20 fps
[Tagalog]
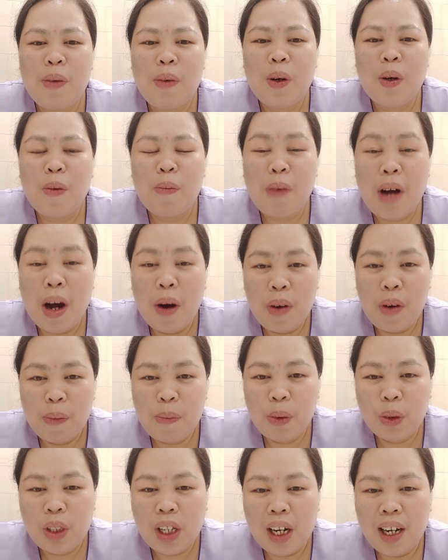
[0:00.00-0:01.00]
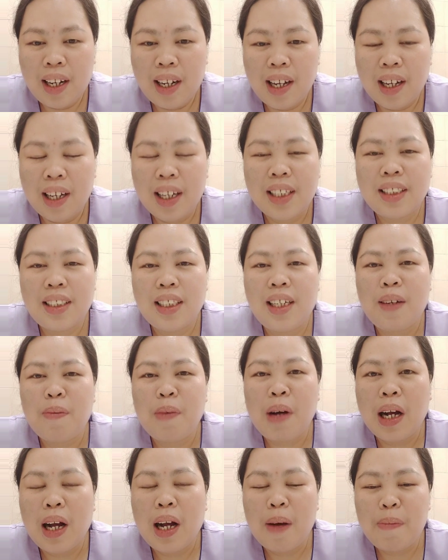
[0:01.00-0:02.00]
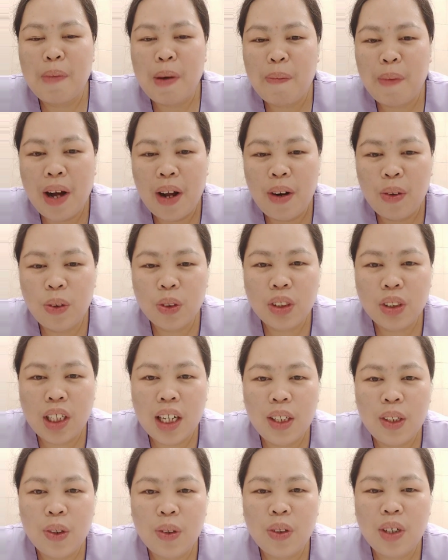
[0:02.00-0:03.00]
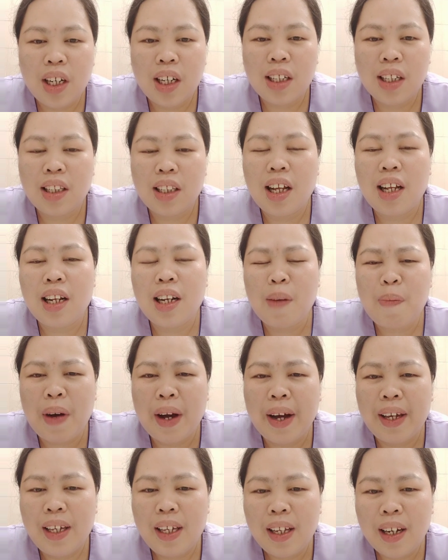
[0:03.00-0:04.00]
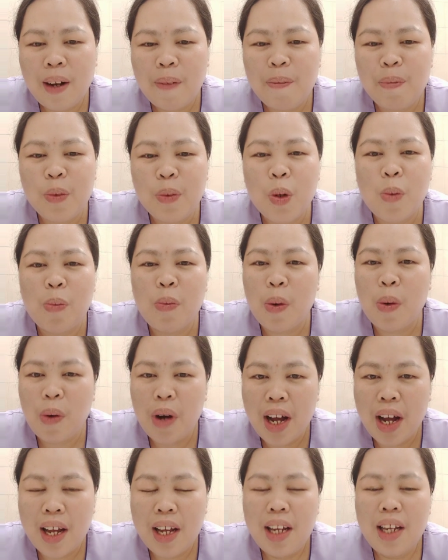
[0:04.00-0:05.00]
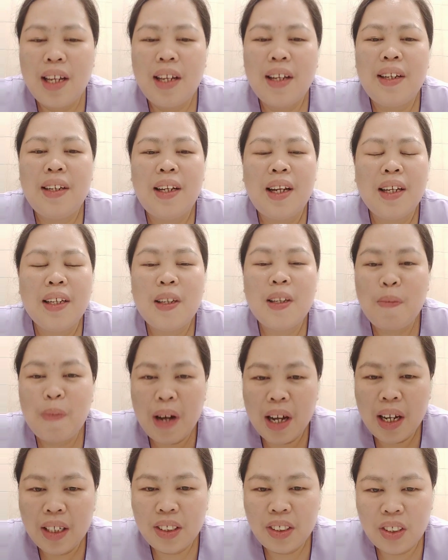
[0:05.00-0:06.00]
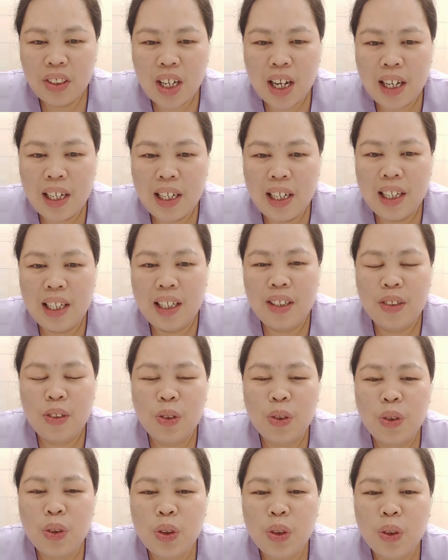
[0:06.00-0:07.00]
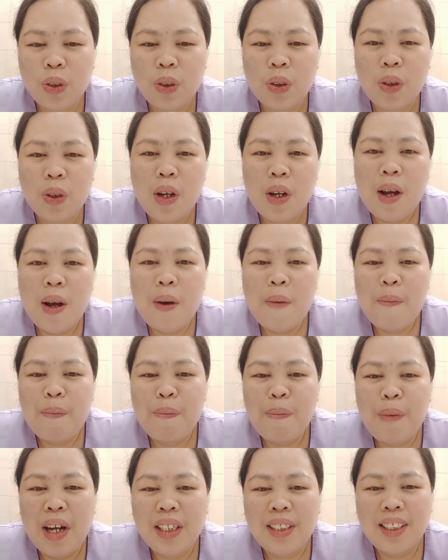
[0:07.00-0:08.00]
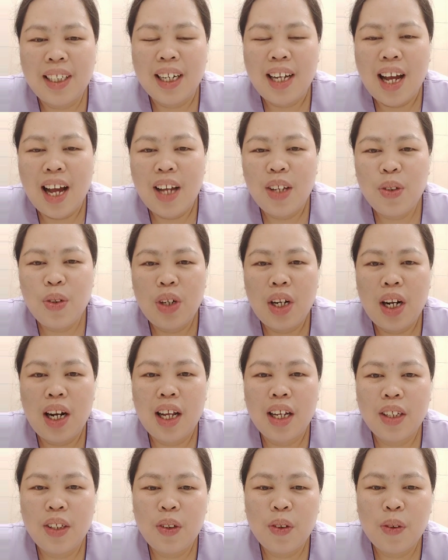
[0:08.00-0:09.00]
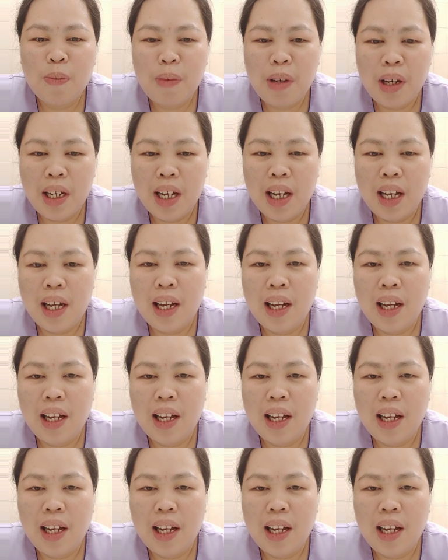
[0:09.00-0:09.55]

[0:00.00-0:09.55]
Pero bawal po talaga kasi baka mapalo tayo at uh, napakahirap gumawa ng ibang channel, no? So, pagtyagaan nyo na lang yung mga